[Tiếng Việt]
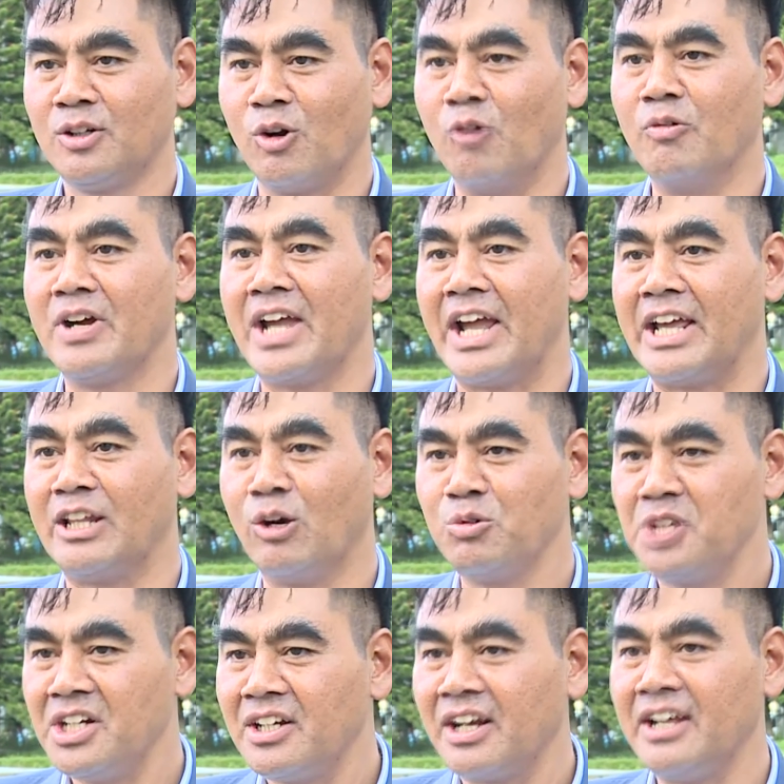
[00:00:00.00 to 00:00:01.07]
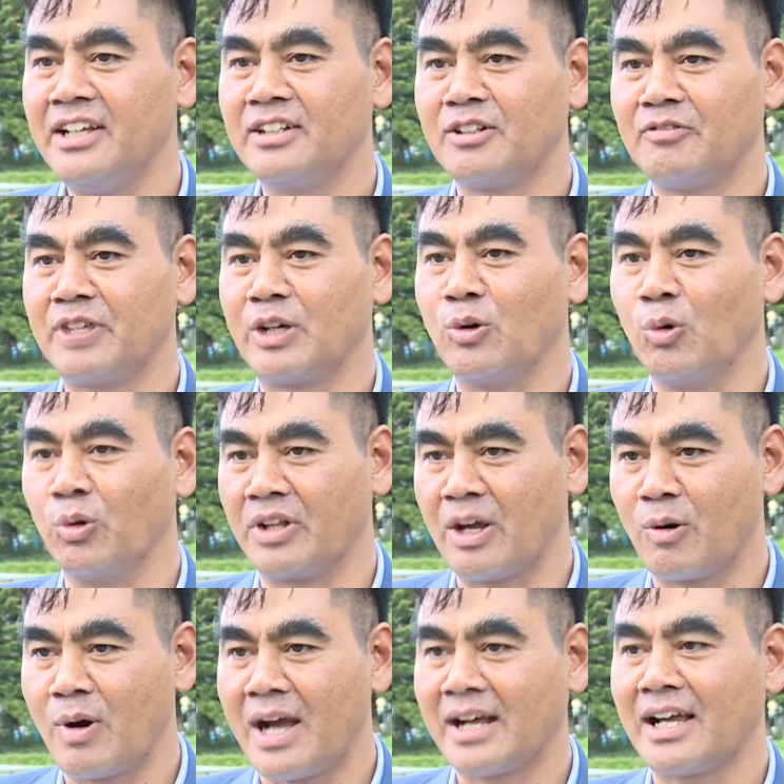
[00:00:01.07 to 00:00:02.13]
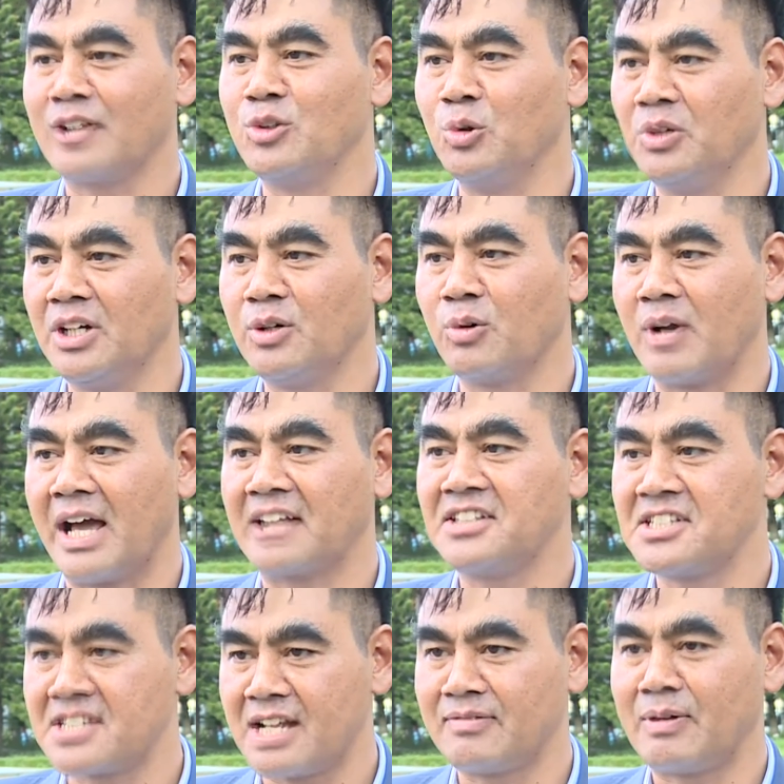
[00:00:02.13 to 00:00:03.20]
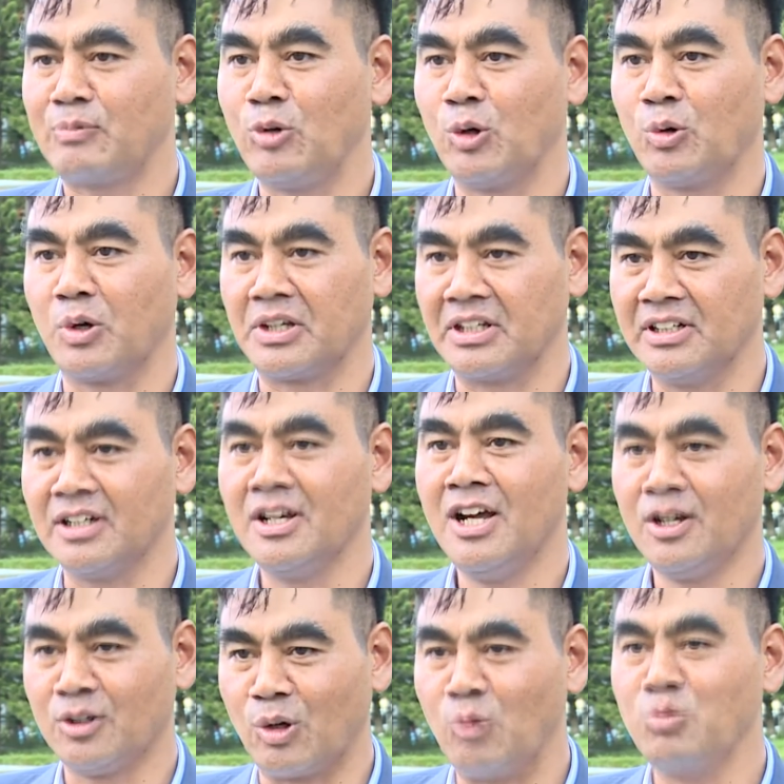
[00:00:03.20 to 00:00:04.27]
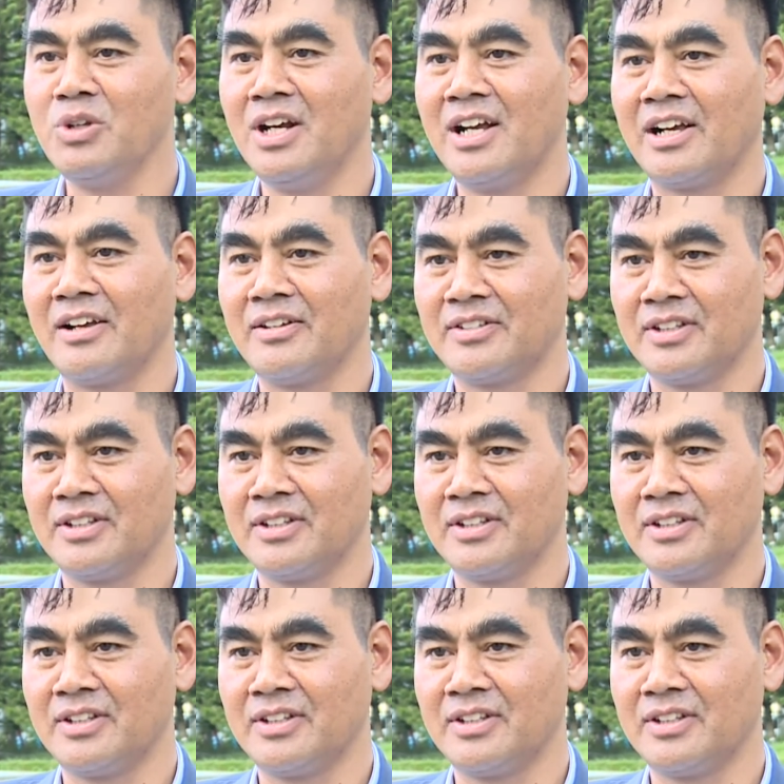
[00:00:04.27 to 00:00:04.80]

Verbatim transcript: cùng với hệ thống chính trị trong việc cụ thể hóa các chủ trương của đảng chính sách pháp luật và nhà nước cũng như là